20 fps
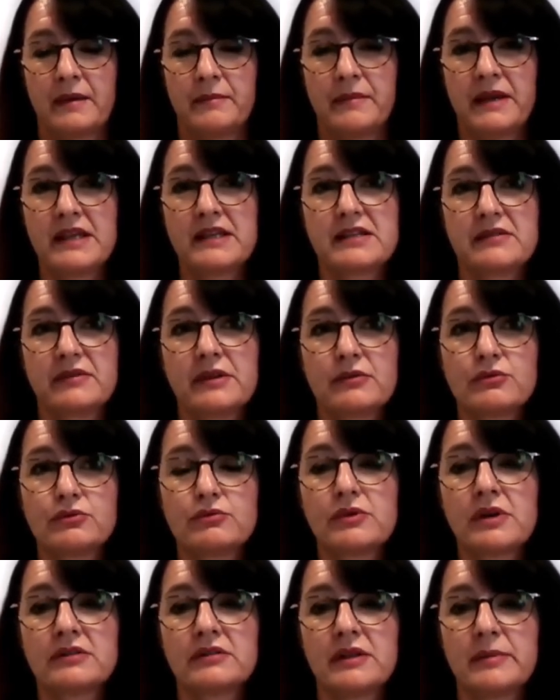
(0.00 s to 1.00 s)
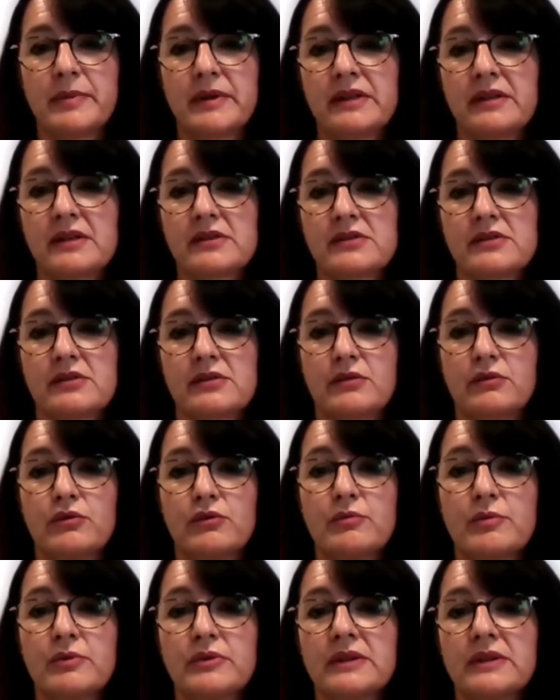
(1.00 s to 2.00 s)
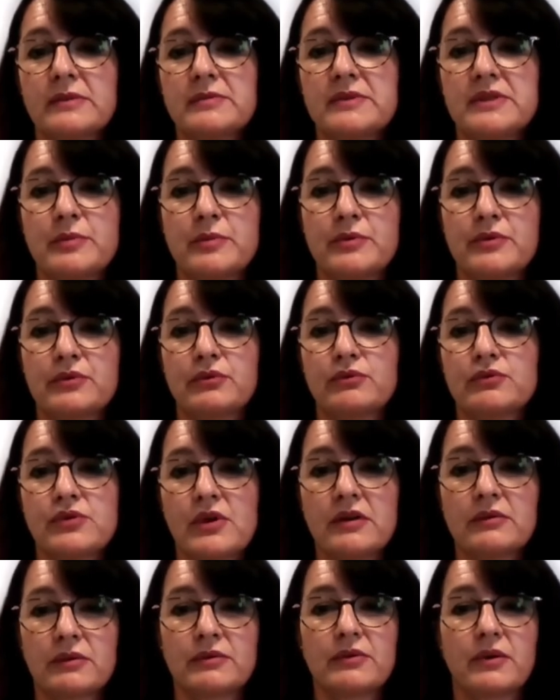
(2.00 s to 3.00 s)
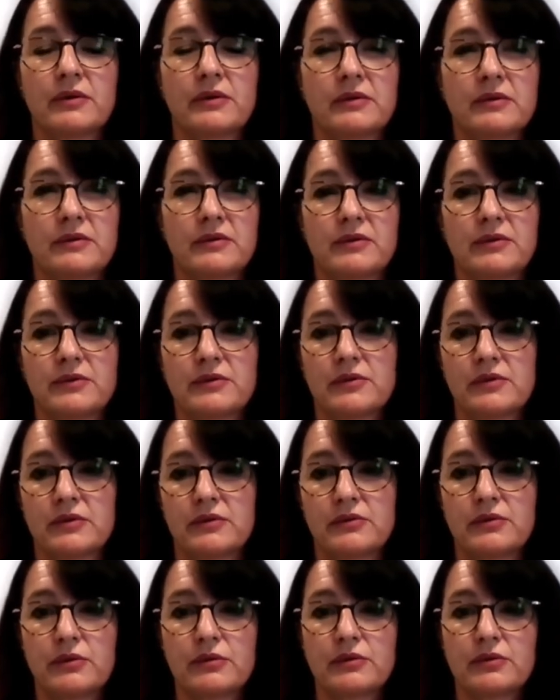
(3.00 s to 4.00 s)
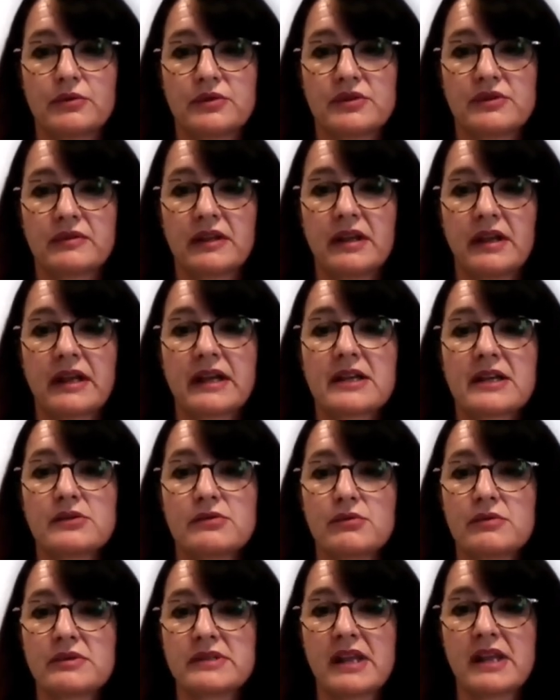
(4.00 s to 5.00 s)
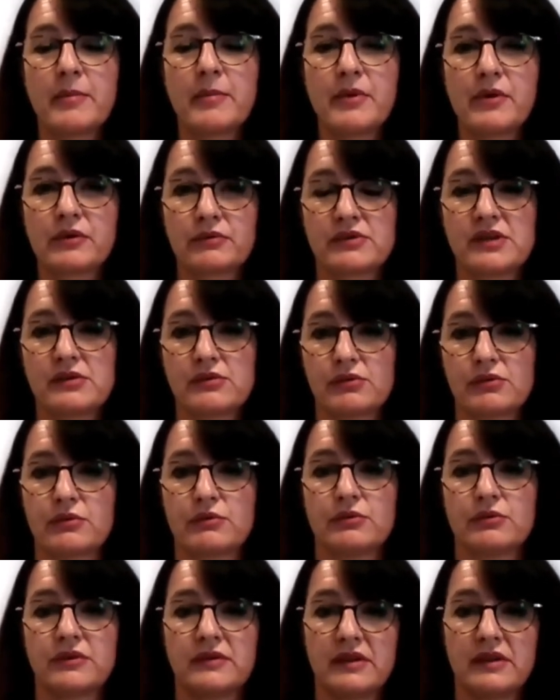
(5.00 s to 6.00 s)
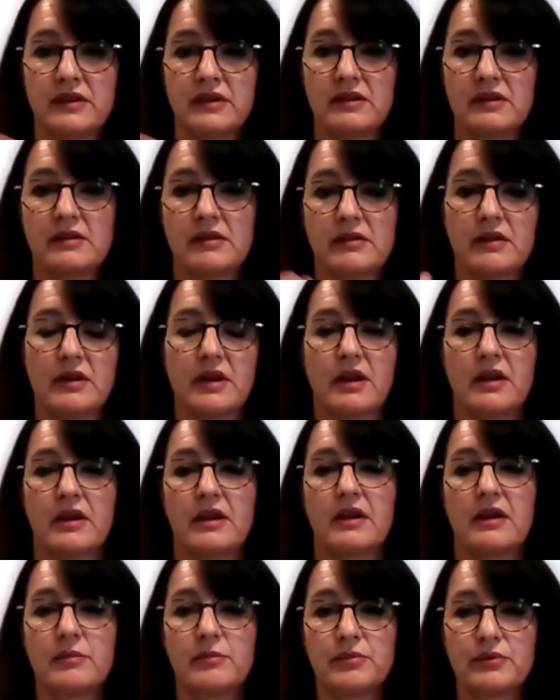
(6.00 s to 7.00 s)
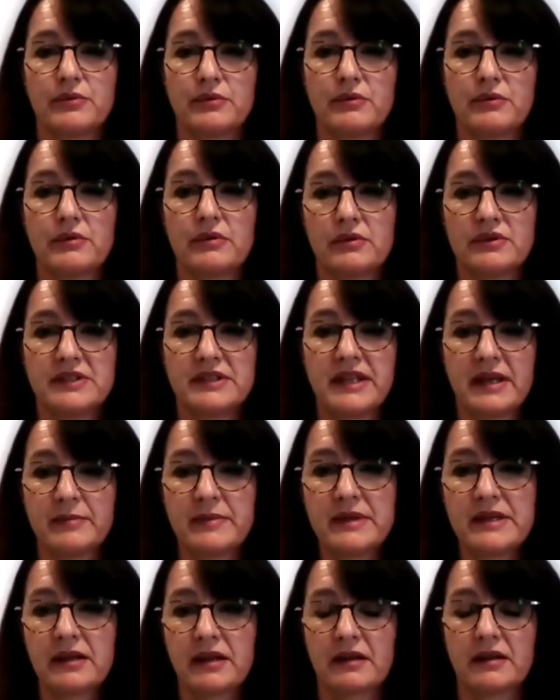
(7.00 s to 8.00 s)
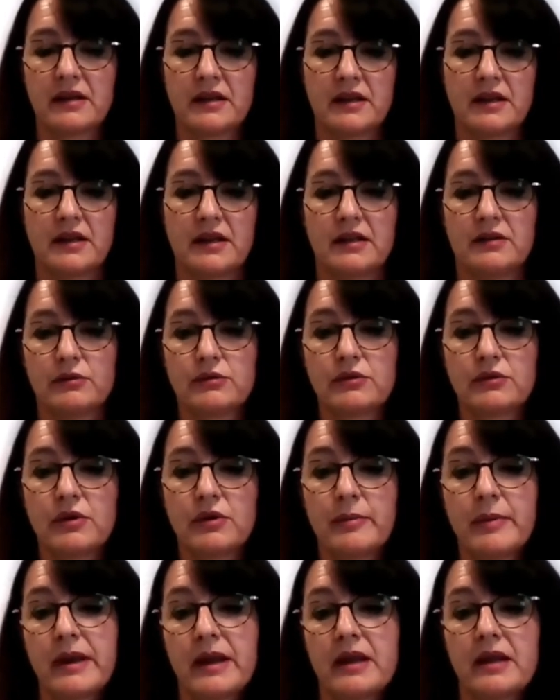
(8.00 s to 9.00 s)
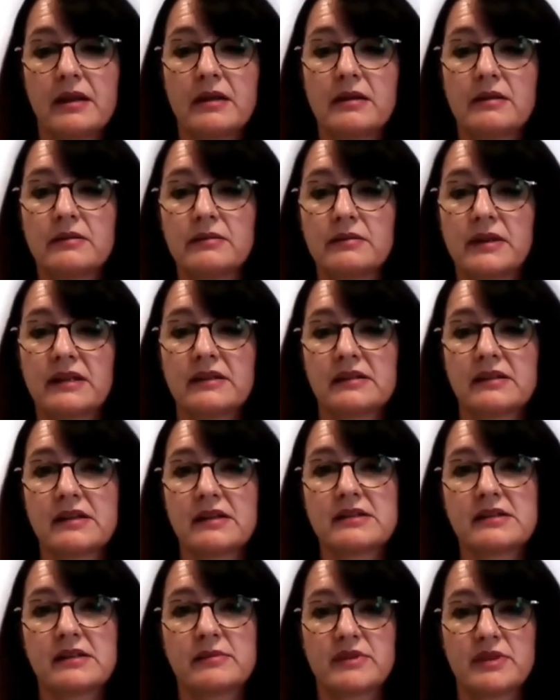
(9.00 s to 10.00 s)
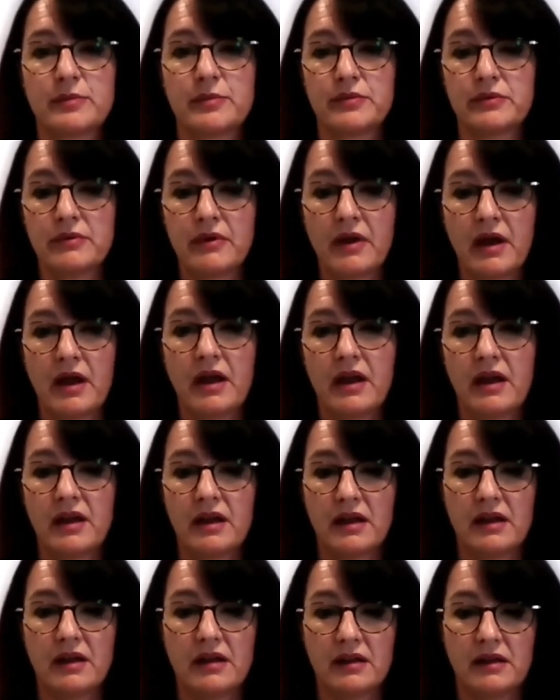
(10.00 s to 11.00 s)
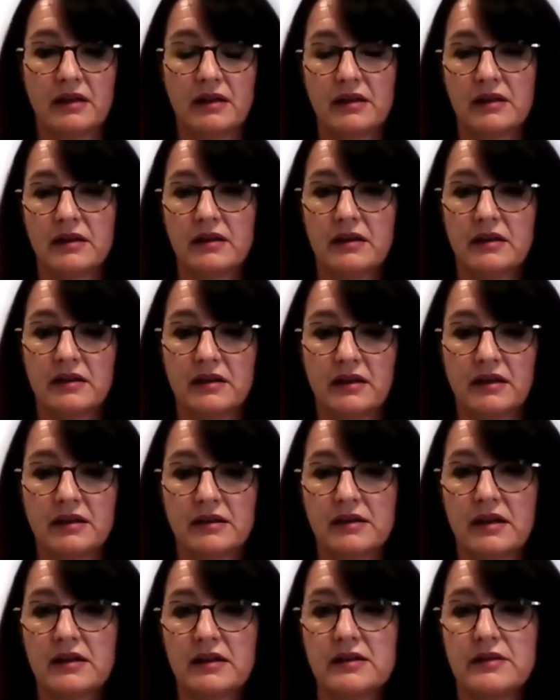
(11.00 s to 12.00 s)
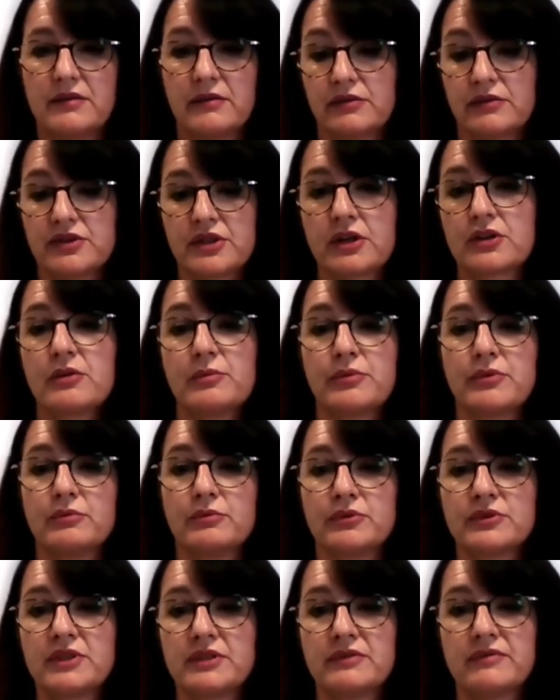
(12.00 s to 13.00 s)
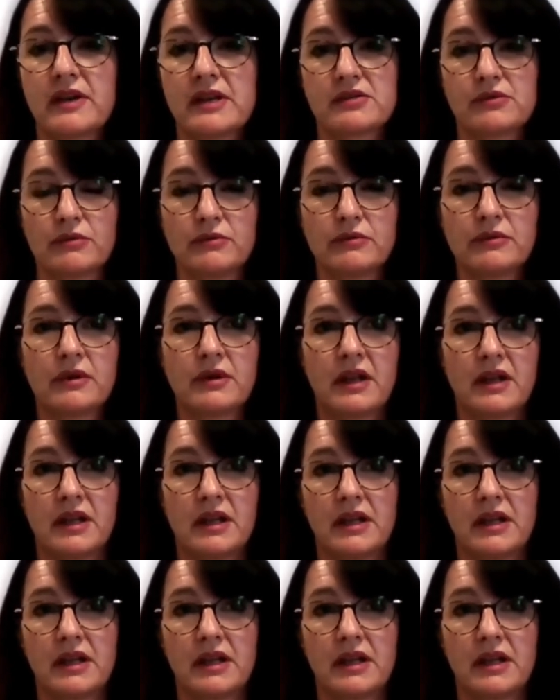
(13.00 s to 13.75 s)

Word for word: euh, c'est vrai que du coup, quand on n'est pas dans un groupe, on est un petit peu tout seul. Donc, euh, donc c'est vrai qu'un réseau, ça apporte aussi ce côté euh, un peu dynamique. Donc, ben, on a tendance un petit peu à, à, on cherche un peu de motivation.